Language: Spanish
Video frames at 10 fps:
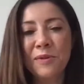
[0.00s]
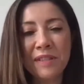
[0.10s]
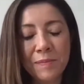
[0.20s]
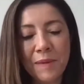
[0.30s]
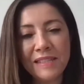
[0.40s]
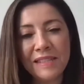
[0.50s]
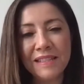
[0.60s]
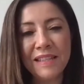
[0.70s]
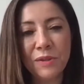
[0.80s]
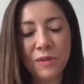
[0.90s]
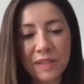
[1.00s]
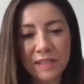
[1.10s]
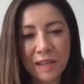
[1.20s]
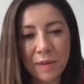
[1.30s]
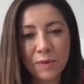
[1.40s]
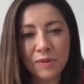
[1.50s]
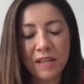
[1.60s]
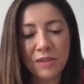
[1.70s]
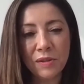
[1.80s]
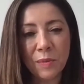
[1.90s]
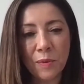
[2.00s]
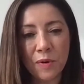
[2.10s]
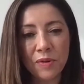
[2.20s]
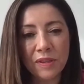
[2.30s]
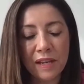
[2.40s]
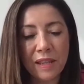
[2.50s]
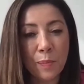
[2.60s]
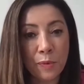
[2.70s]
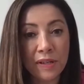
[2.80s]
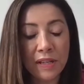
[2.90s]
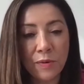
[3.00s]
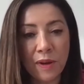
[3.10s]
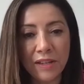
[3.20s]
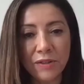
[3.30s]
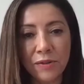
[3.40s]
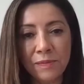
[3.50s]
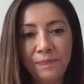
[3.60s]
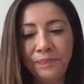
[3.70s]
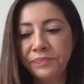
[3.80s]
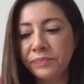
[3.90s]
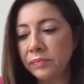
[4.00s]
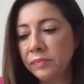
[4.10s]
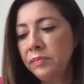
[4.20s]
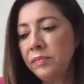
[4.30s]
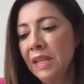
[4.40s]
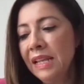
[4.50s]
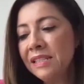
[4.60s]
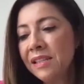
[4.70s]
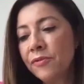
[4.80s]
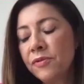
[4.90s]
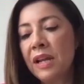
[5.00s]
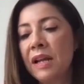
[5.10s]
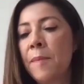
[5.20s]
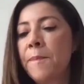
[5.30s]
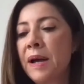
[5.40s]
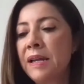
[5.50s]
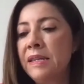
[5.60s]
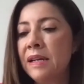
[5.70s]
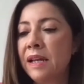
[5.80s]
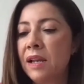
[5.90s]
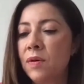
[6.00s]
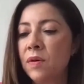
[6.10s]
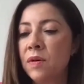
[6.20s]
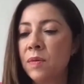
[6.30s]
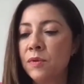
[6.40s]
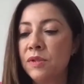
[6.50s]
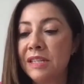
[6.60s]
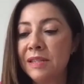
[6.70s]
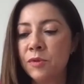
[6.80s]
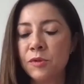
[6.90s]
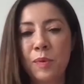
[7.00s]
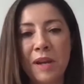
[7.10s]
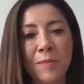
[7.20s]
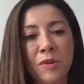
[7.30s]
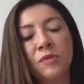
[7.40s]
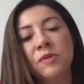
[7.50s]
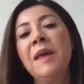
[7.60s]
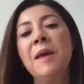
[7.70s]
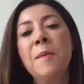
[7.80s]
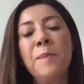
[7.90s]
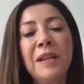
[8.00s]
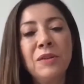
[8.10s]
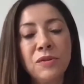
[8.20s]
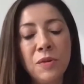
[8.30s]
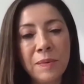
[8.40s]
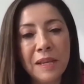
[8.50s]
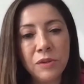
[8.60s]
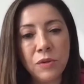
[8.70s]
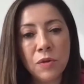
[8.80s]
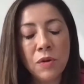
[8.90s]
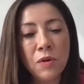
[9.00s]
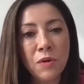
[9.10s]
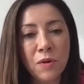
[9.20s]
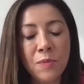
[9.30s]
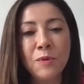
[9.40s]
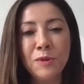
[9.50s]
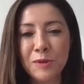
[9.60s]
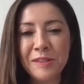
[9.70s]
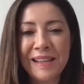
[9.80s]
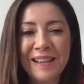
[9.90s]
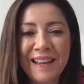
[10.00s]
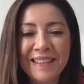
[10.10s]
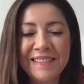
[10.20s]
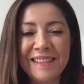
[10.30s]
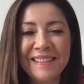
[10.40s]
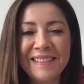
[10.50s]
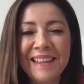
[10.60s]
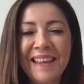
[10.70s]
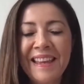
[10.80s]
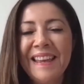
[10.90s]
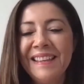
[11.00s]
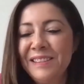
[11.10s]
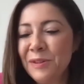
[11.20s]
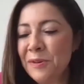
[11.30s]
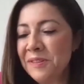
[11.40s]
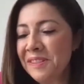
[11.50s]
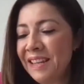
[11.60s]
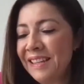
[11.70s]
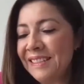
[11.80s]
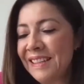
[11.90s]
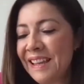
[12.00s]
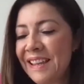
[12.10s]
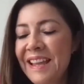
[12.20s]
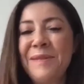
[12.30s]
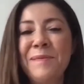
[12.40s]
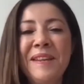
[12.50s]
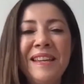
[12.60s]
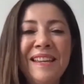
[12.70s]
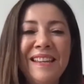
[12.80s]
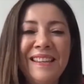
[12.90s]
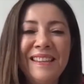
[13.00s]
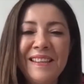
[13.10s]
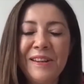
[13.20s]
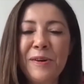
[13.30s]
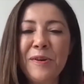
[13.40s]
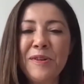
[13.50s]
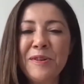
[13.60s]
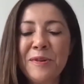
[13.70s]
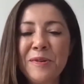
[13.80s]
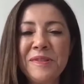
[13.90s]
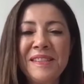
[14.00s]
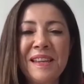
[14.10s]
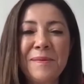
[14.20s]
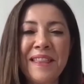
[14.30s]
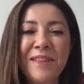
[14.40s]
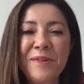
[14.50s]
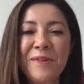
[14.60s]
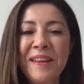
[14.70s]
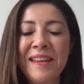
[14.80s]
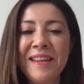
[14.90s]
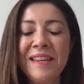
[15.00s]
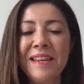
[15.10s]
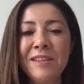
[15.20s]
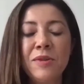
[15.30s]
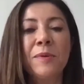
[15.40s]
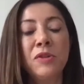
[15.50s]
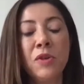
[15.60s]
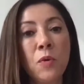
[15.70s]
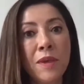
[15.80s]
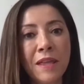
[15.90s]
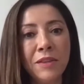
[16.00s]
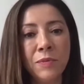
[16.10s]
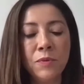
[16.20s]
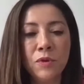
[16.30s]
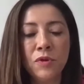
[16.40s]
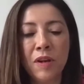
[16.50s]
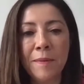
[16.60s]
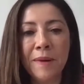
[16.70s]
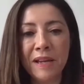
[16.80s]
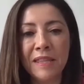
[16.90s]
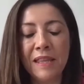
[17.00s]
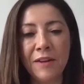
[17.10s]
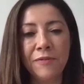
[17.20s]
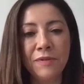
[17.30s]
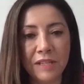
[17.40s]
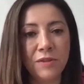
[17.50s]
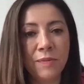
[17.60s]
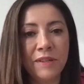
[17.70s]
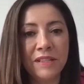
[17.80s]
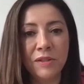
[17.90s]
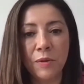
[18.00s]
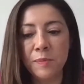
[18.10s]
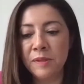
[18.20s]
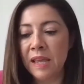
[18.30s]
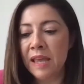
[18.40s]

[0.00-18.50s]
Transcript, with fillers: cosas más exitosas que hemos hecho, te puedo contar de Porn Education. Esta fue una campaña que logró muchísimos premios, pero sobre todo logró muchos alcances. Entonces, eh, en mi rollo conservador y, y, sobre todo cuidando mucho la imagen de la Fundación Mary Stops.